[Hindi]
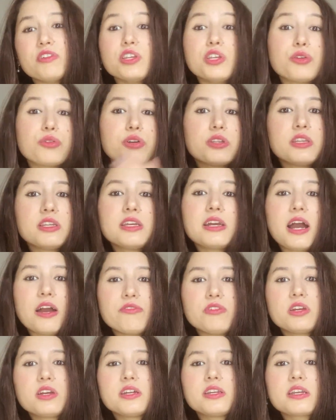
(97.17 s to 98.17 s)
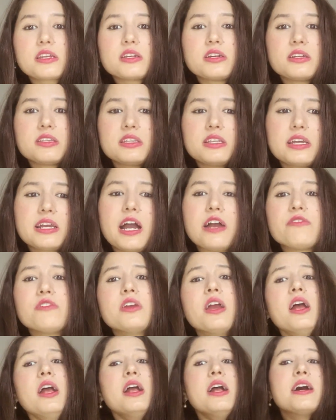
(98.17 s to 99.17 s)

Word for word: वीडियो के थ्रू काफ़ी कनेक्ट करते हैं काफ़ी